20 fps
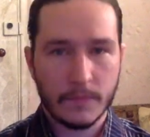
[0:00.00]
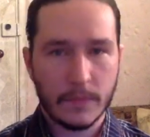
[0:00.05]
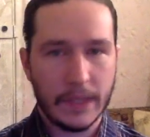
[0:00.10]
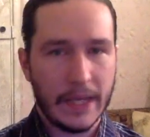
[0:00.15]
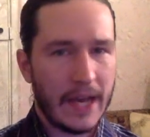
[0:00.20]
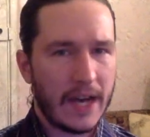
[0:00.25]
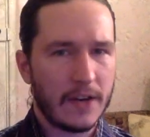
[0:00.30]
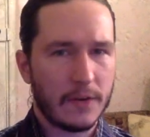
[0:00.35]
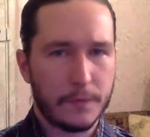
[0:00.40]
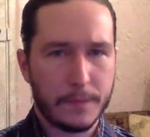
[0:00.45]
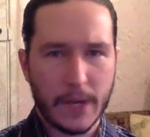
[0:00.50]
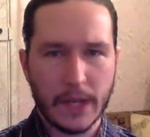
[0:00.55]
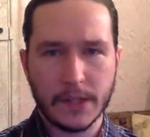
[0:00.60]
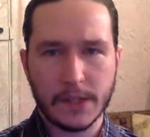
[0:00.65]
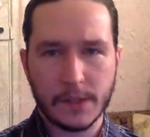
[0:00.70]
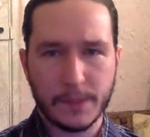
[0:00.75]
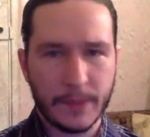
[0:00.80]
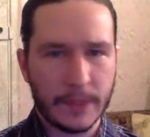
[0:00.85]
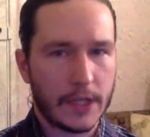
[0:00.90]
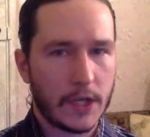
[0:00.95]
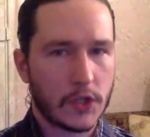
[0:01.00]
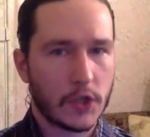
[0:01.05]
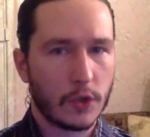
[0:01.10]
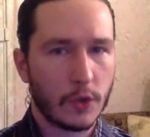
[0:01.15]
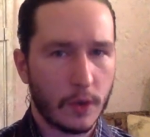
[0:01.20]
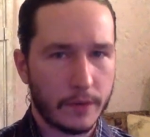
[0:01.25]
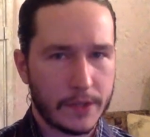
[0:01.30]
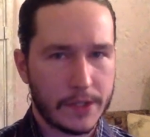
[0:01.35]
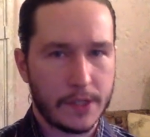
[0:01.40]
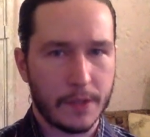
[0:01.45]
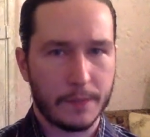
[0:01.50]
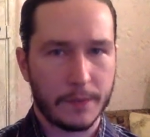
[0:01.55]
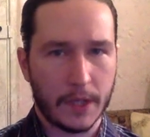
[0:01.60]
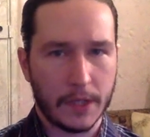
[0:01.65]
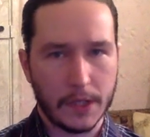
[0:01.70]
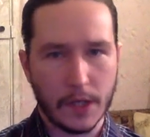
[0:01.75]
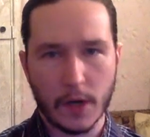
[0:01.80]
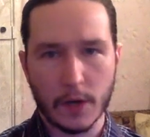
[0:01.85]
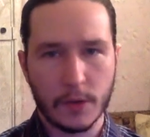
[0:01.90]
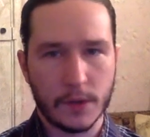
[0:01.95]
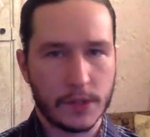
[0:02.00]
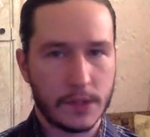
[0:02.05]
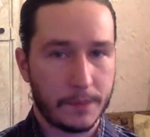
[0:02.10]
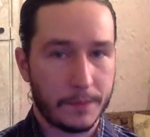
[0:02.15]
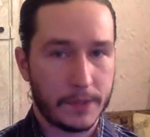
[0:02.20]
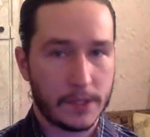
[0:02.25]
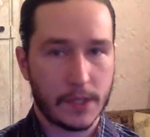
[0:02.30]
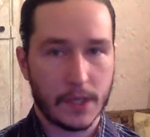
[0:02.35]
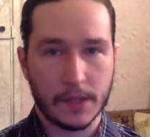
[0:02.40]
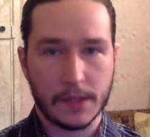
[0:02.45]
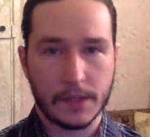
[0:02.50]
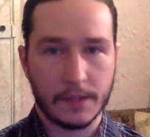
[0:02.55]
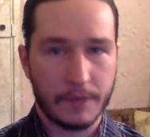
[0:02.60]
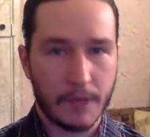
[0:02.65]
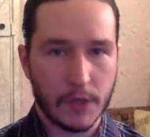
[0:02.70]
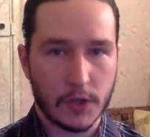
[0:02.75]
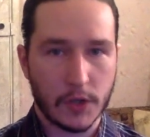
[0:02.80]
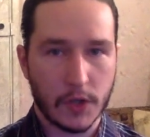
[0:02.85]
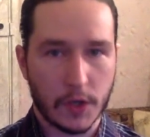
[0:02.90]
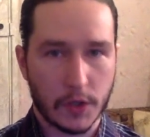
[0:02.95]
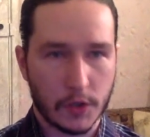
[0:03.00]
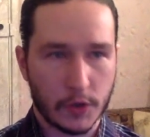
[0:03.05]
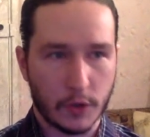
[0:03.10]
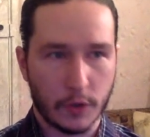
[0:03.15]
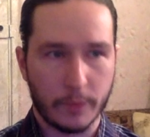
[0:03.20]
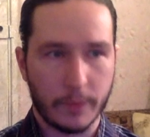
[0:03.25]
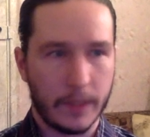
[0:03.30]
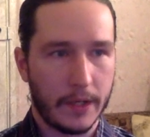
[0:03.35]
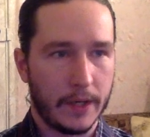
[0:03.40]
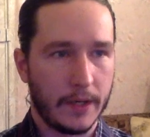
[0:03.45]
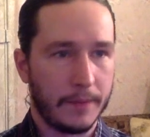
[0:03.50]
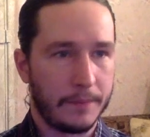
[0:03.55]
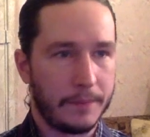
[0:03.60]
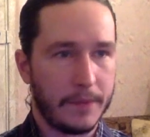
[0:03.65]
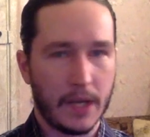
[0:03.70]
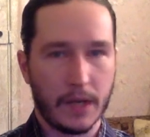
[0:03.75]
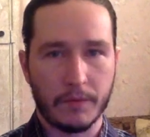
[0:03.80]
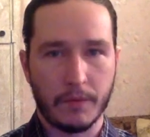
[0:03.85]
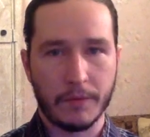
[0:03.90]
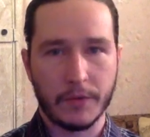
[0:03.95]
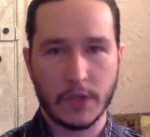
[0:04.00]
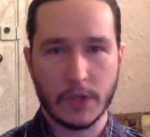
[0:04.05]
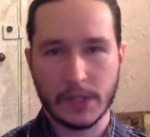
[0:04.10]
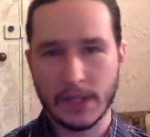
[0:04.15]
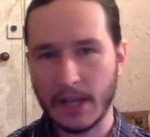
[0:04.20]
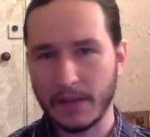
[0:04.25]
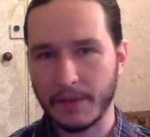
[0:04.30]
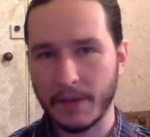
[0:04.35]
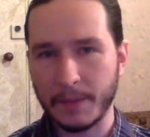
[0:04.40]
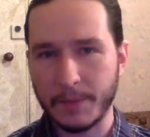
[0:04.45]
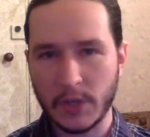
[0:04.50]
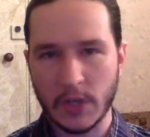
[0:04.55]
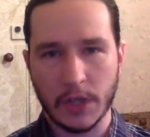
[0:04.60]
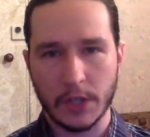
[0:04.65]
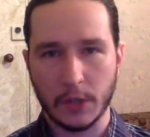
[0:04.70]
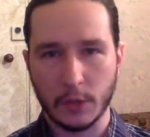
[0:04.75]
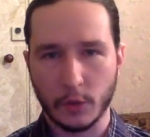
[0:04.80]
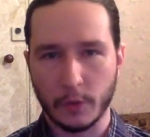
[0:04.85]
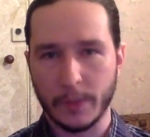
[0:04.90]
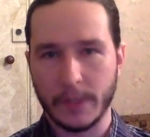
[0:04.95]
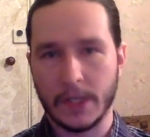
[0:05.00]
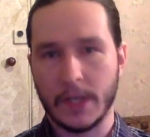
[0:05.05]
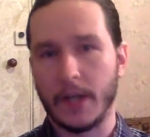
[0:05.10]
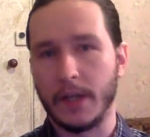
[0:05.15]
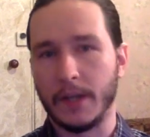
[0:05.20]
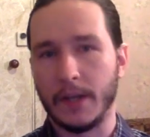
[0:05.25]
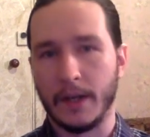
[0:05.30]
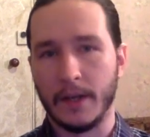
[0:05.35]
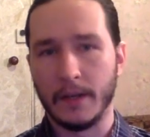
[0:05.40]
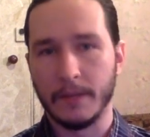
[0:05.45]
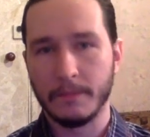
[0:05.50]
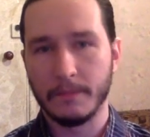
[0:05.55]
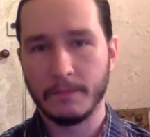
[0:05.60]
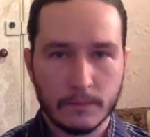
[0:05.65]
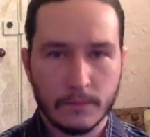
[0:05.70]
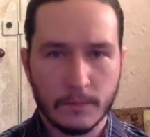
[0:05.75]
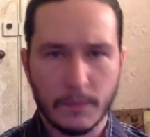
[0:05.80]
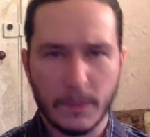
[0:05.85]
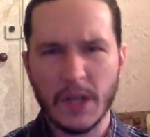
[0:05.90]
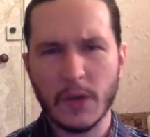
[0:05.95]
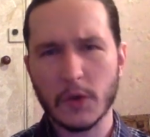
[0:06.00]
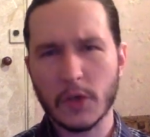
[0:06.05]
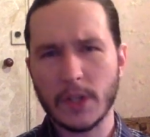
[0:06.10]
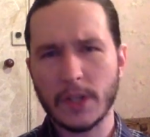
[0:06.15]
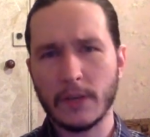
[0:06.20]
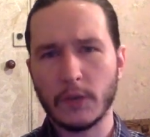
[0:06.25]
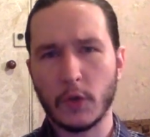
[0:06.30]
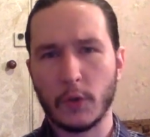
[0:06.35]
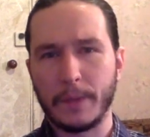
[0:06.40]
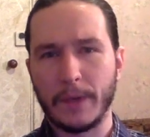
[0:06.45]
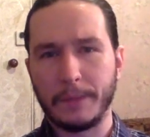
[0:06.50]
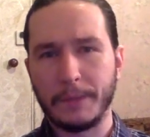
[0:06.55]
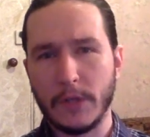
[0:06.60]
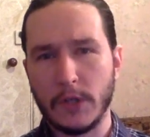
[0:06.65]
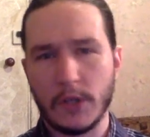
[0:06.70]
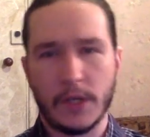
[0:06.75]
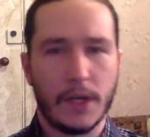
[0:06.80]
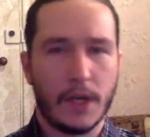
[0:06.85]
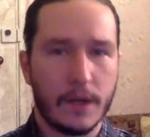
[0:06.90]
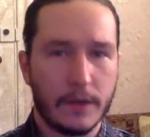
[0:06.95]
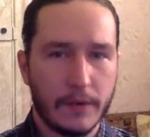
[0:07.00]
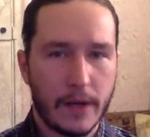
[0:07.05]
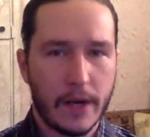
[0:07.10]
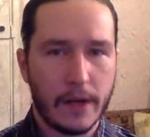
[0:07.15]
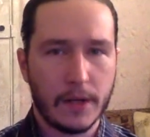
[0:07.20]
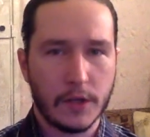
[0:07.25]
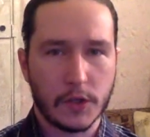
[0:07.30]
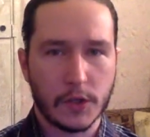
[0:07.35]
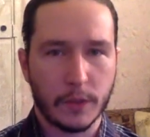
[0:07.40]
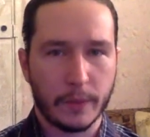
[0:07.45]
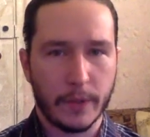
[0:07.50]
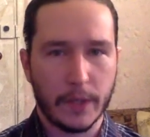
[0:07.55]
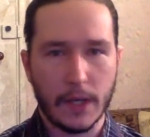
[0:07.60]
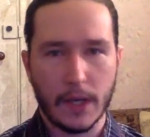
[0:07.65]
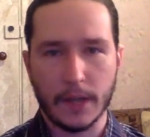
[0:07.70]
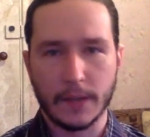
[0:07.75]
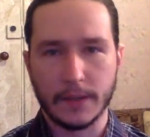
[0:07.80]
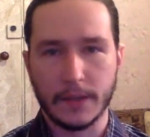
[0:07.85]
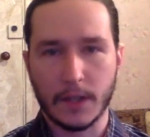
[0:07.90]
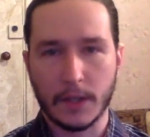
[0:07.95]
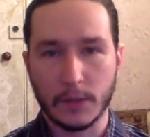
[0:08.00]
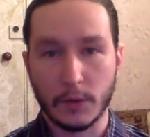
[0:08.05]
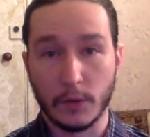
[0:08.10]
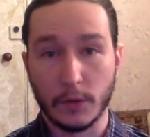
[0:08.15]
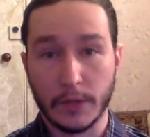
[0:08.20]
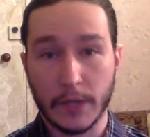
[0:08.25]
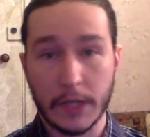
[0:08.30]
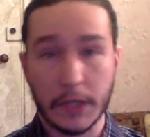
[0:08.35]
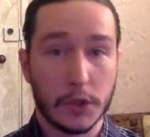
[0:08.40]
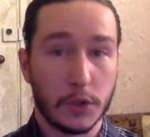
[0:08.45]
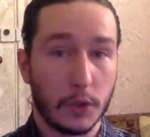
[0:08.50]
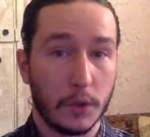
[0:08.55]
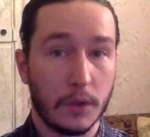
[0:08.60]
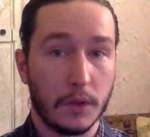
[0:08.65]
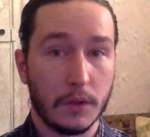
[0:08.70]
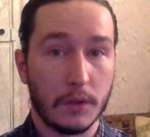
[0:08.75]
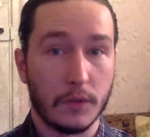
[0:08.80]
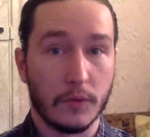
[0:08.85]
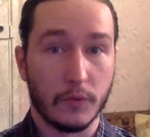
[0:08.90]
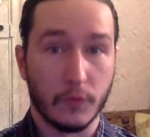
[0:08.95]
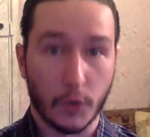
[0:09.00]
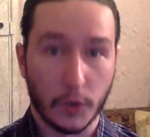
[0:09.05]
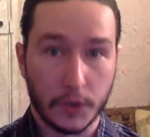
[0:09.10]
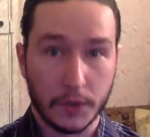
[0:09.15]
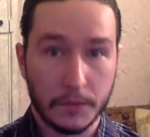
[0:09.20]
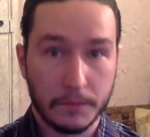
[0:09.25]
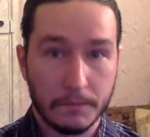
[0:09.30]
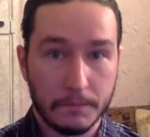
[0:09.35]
Я, в принципе, даже новости планирую записать с вечера, чтобы первого числа вообще не думать о канале. Мне уже давно подписчики говорили, чтобы я отдохнул, так что вот.